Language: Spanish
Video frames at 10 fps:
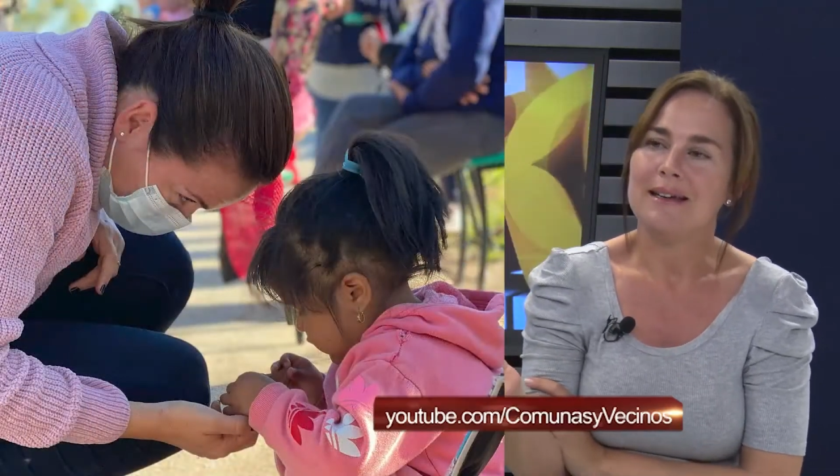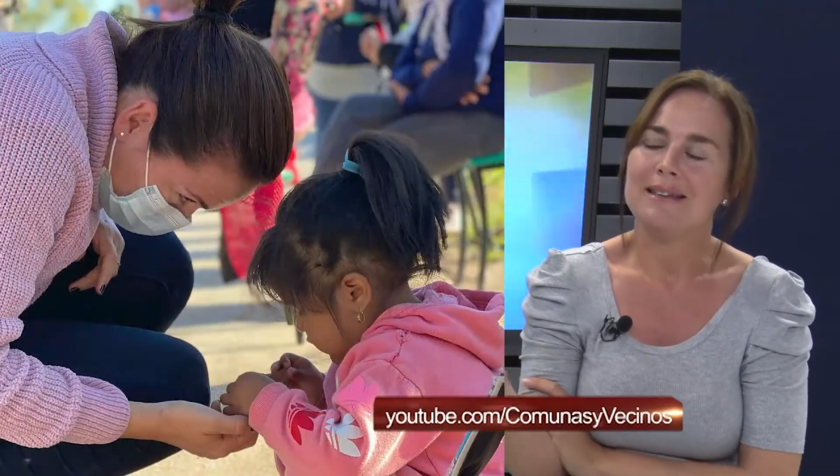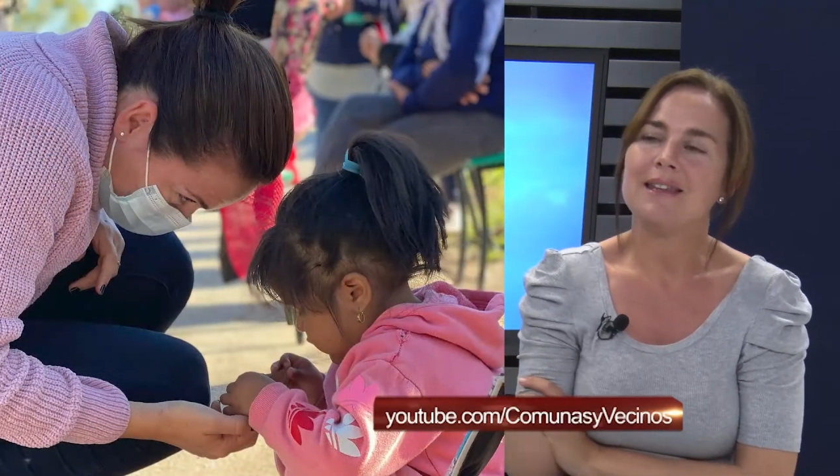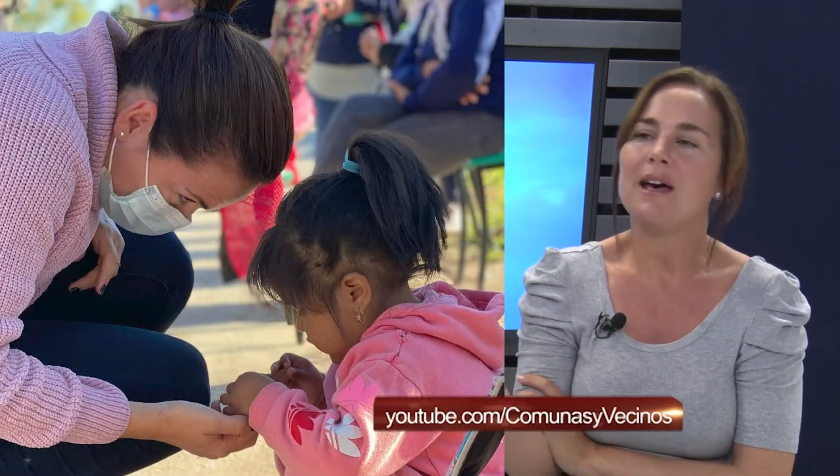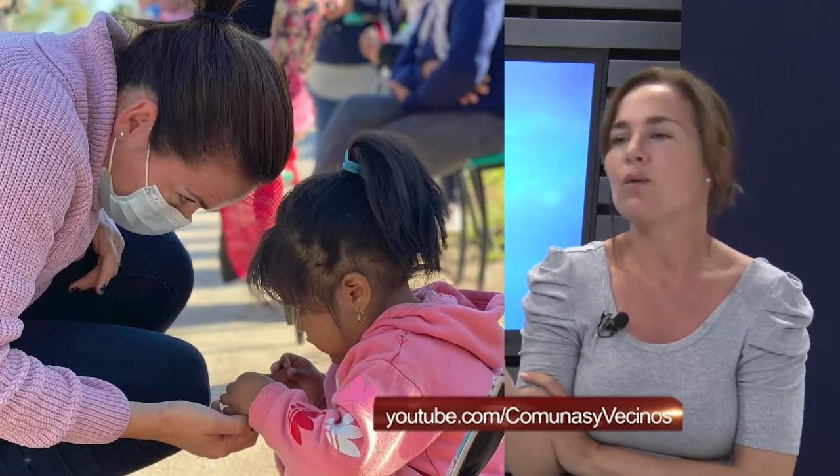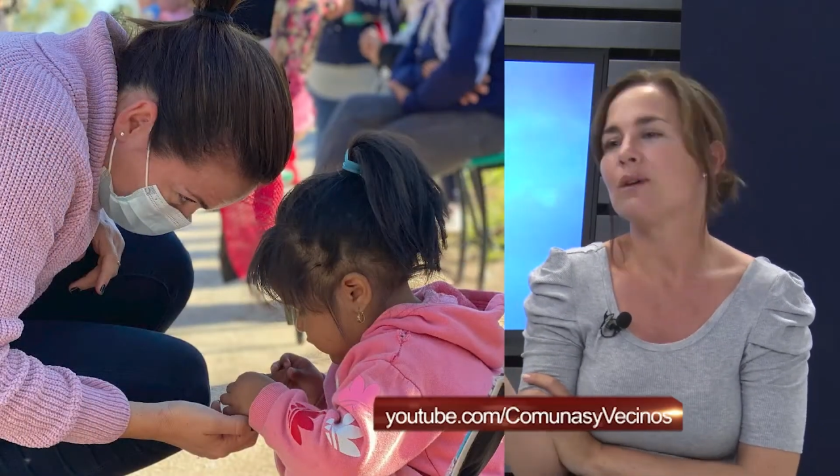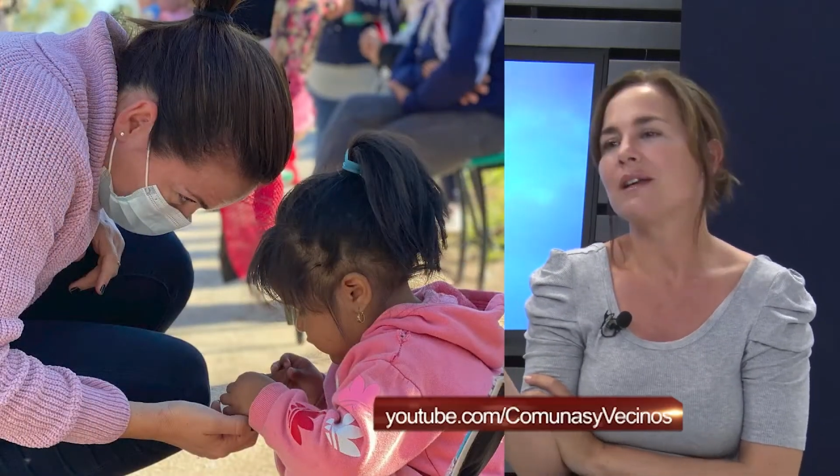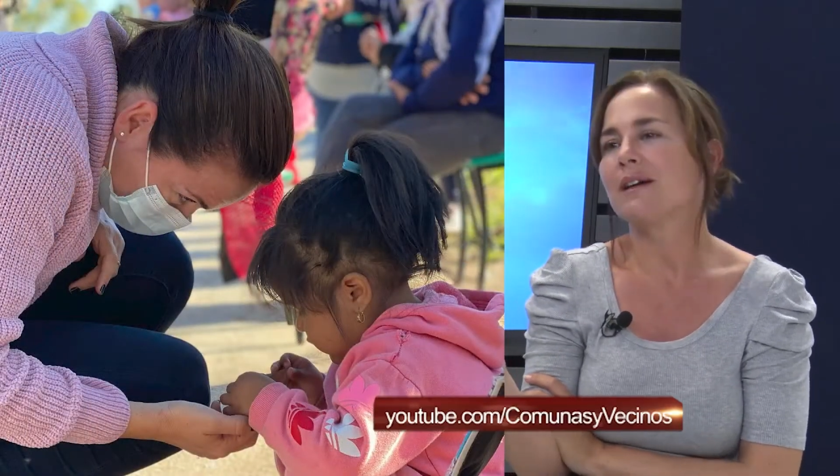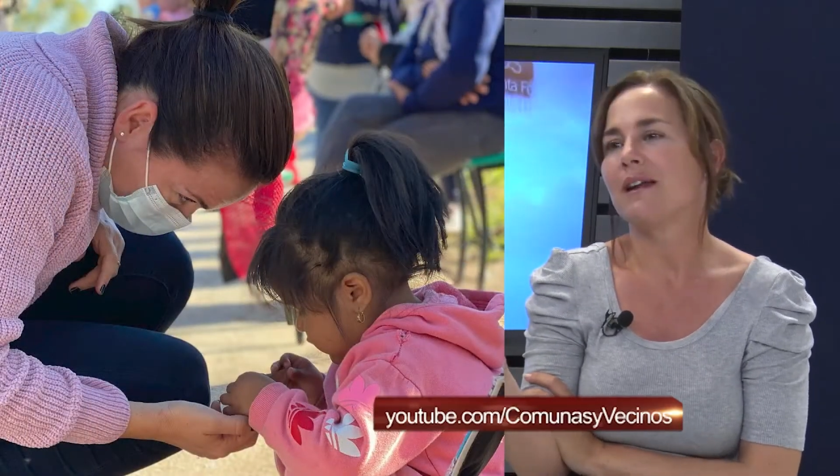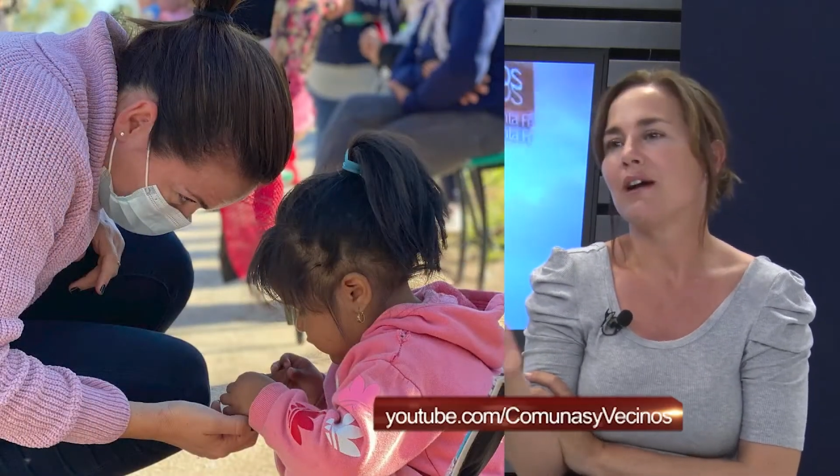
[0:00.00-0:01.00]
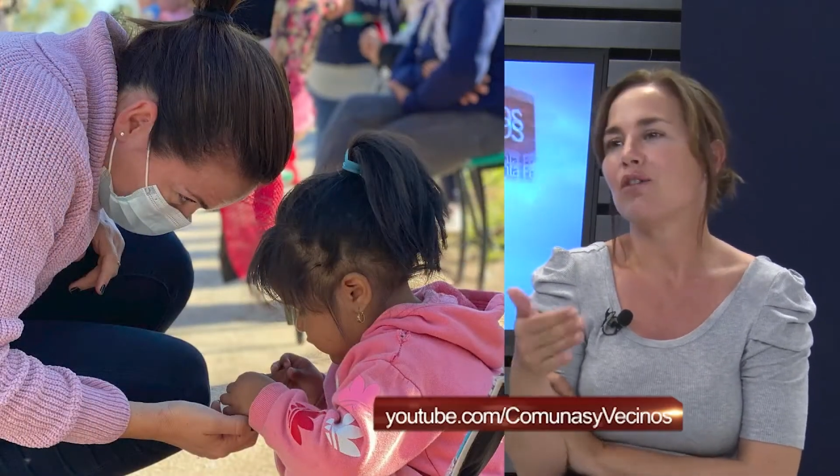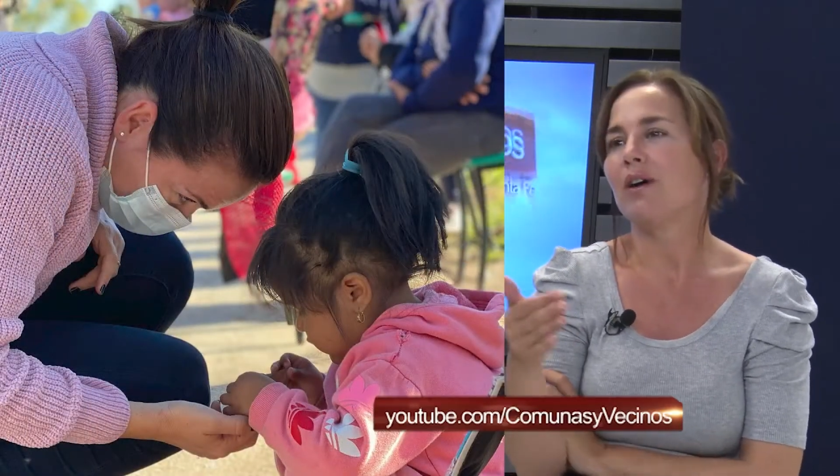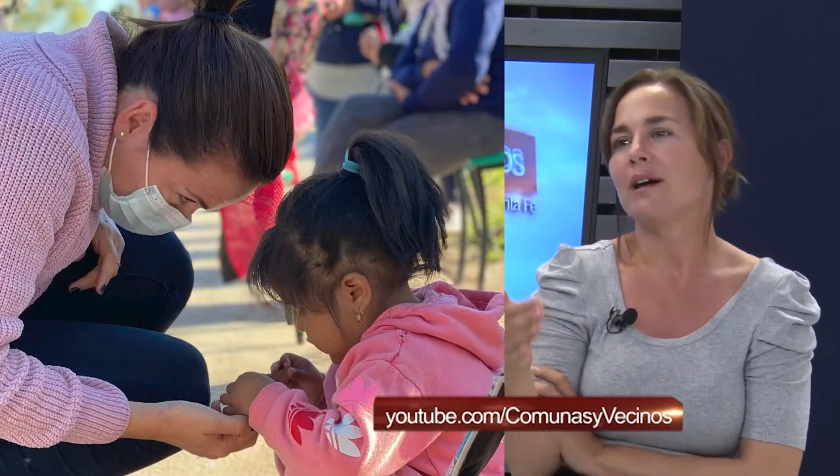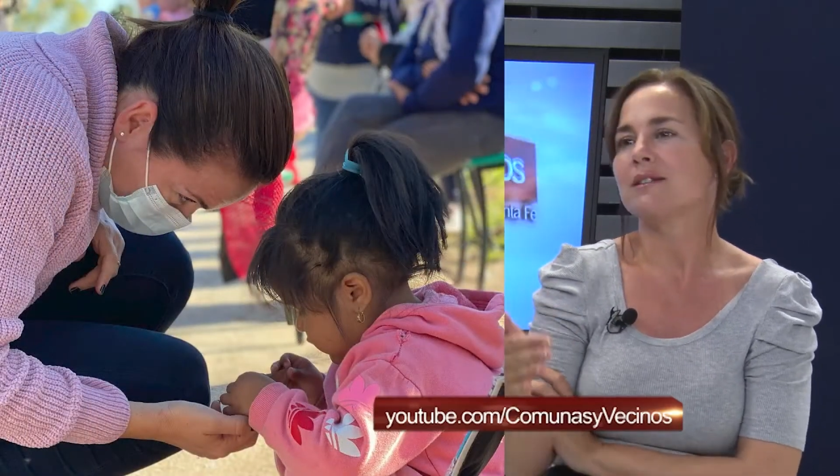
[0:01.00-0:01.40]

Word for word: y te das cuenta que la cloaca